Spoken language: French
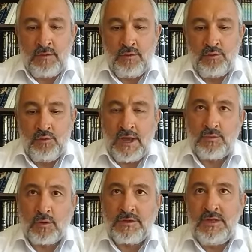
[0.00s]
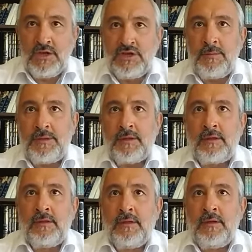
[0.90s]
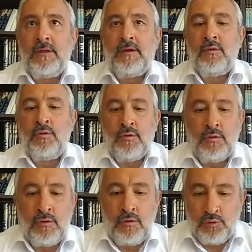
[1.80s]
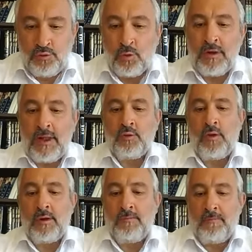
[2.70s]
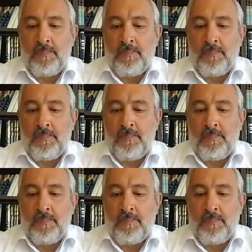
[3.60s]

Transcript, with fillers: de la sortie d'Égypte au don de la Torah.